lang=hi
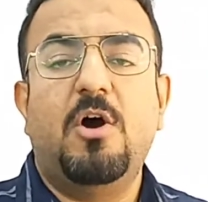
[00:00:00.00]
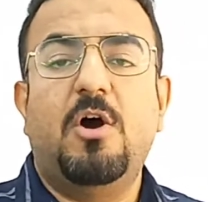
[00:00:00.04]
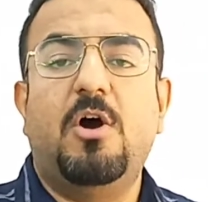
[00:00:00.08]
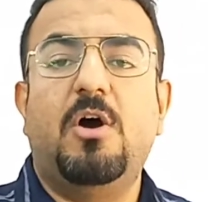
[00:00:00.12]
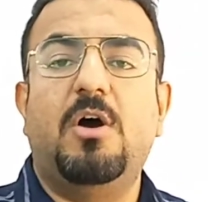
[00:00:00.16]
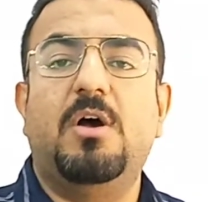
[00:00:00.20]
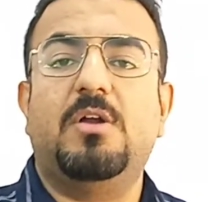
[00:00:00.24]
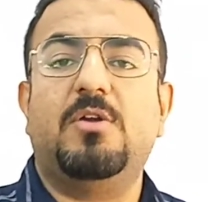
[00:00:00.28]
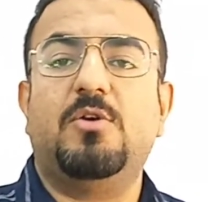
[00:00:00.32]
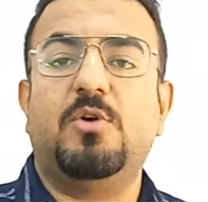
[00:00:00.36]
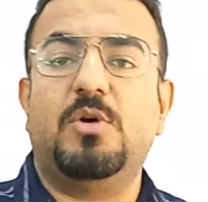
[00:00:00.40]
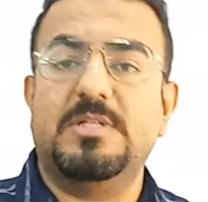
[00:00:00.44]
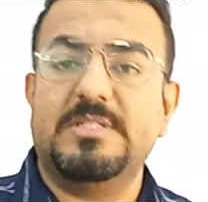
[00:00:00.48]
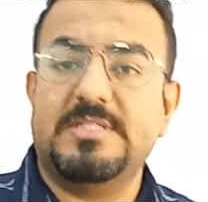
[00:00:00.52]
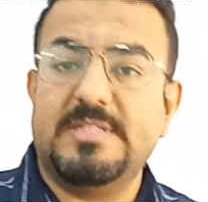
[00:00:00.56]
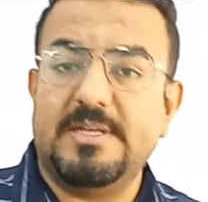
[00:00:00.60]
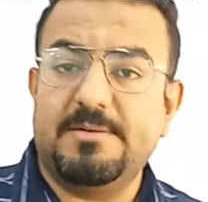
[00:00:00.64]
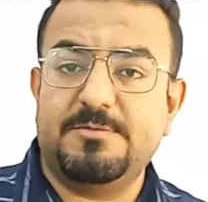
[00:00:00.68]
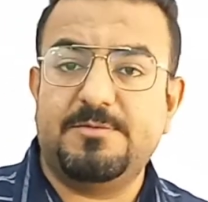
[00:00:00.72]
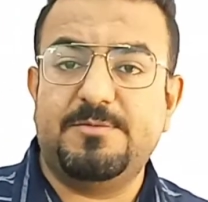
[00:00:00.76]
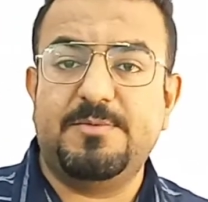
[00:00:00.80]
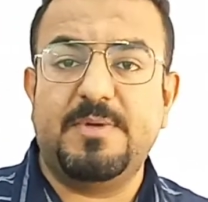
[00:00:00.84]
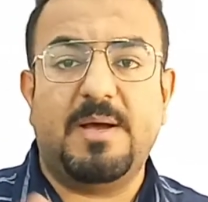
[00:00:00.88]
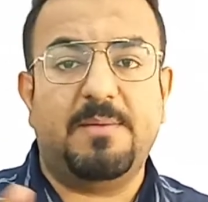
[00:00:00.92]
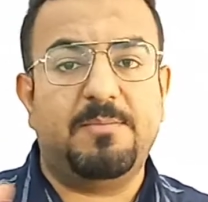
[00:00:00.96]
और
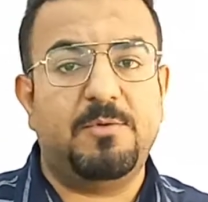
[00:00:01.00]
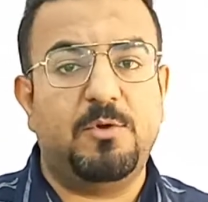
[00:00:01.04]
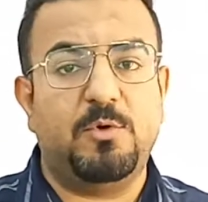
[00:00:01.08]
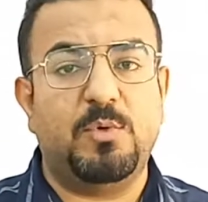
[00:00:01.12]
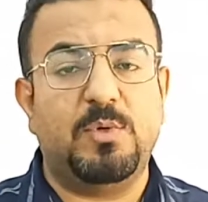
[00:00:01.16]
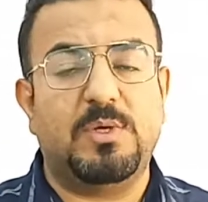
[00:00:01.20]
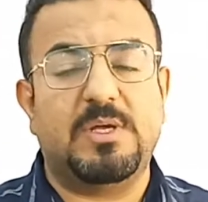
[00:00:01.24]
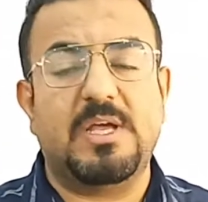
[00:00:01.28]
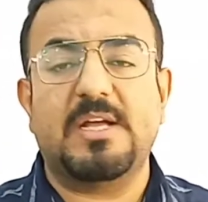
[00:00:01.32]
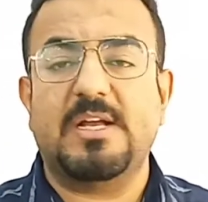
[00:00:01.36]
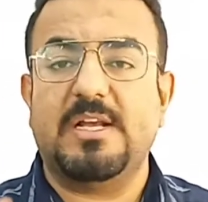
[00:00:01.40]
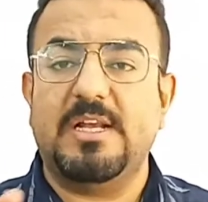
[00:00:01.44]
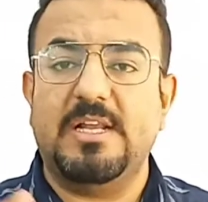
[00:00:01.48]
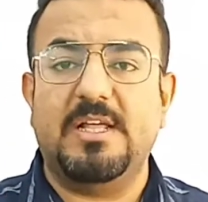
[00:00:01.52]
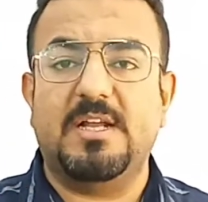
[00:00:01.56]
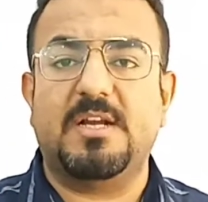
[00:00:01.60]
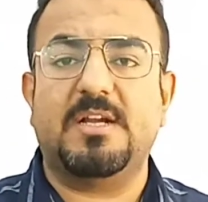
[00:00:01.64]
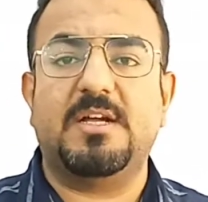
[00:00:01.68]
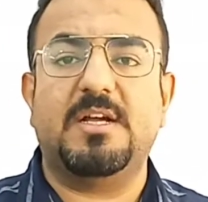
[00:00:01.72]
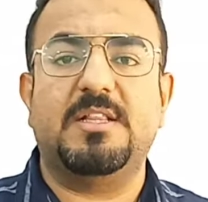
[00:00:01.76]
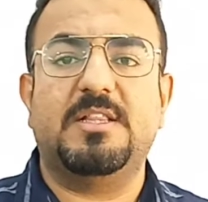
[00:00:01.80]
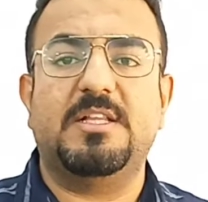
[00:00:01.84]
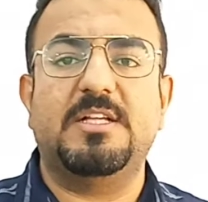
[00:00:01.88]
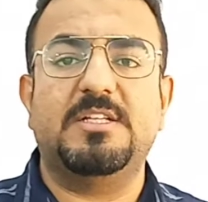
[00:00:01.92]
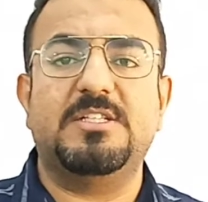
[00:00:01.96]
कॉन्सेप्ट्स भी आप लोगों के क्लियर
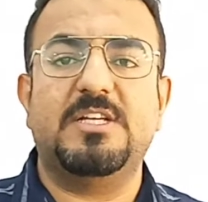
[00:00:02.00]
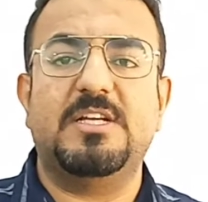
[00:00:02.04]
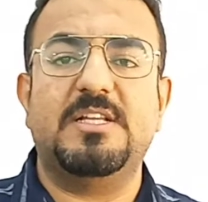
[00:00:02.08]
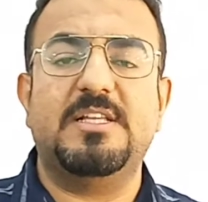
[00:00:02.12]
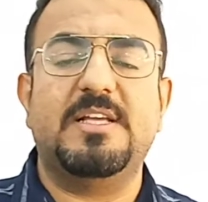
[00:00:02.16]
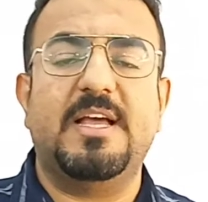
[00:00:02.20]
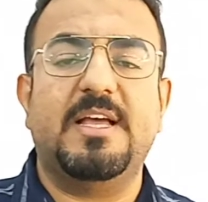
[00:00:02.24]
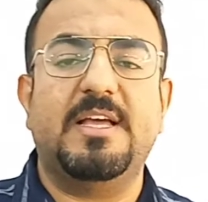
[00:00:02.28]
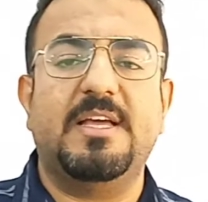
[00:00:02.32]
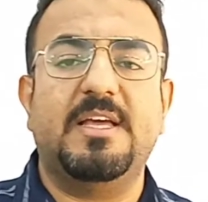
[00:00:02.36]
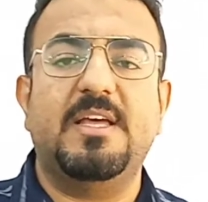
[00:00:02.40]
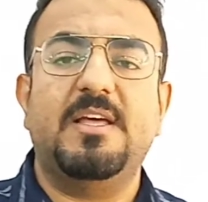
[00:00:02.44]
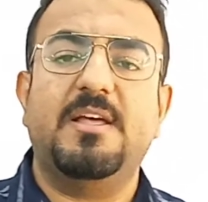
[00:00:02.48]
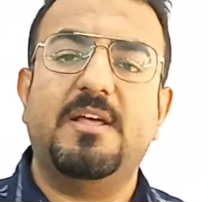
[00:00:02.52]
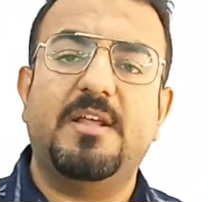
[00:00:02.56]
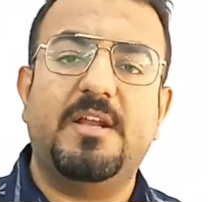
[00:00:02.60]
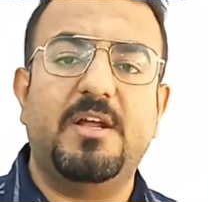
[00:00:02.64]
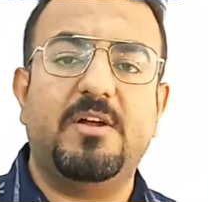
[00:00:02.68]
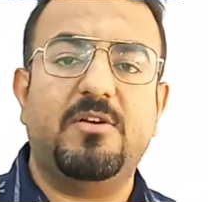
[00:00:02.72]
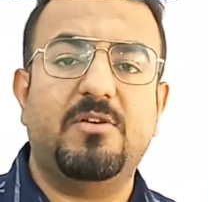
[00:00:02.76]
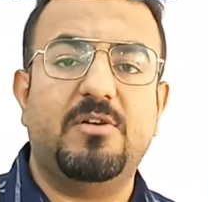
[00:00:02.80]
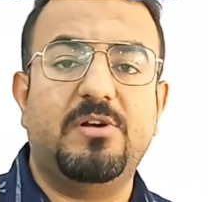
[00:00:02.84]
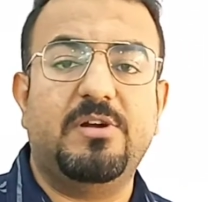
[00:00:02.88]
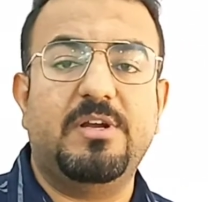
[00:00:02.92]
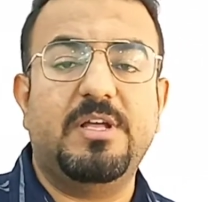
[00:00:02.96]
करते चले जाएंगे
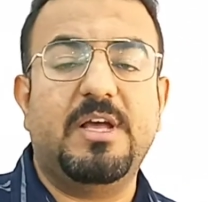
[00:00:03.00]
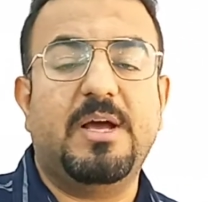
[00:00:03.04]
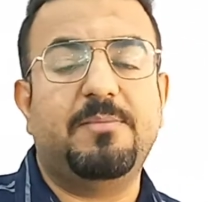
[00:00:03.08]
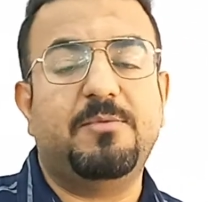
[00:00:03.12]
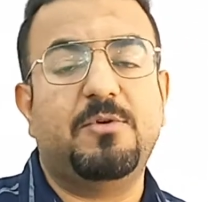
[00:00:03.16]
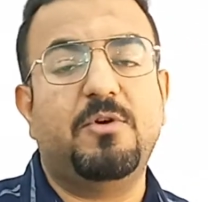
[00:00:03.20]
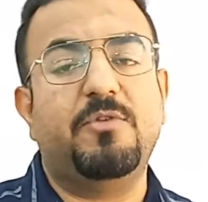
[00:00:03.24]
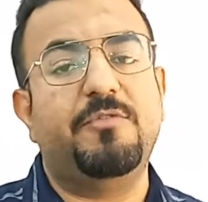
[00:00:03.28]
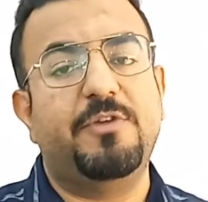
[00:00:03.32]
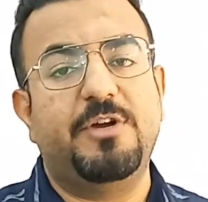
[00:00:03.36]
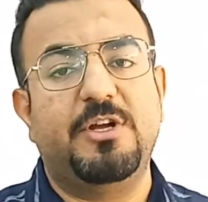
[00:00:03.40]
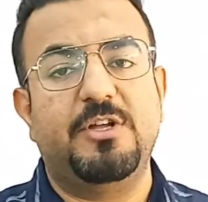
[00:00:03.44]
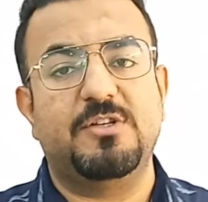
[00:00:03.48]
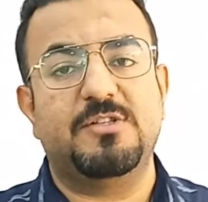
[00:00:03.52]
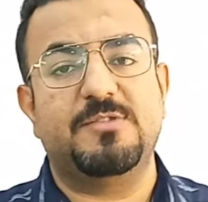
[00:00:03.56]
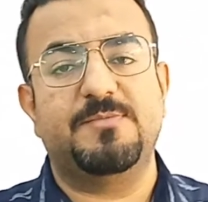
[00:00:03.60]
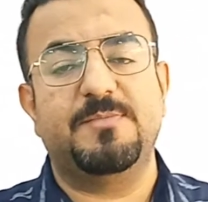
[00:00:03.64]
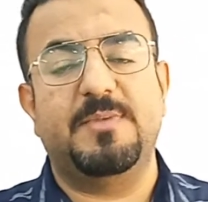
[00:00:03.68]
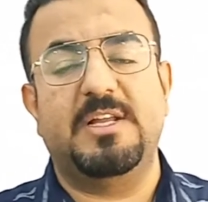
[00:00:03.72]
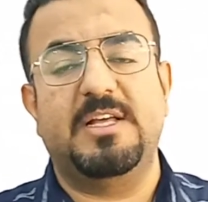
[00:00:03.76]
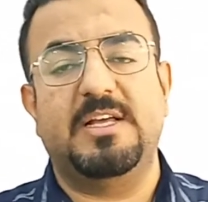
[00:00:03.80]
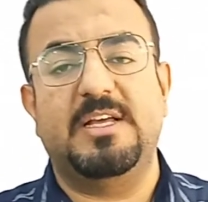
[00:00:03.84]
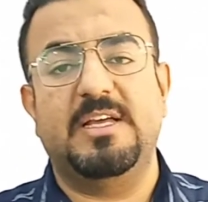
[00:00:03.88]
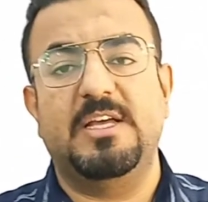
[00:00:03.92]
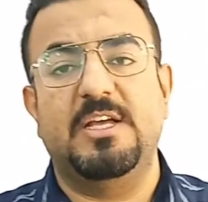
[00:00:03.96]
रेगुलरली आपको वीडियोस
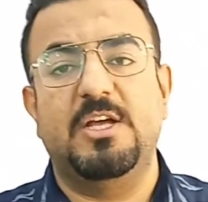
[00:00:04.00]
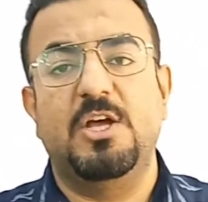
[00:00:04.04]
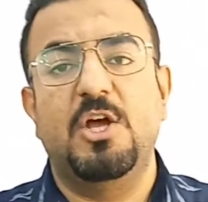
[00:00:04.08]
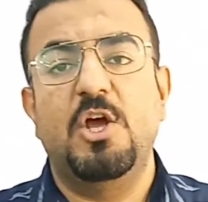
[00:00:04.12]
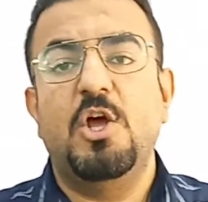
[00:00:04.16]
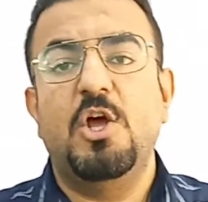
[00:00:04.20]
मिलेंगी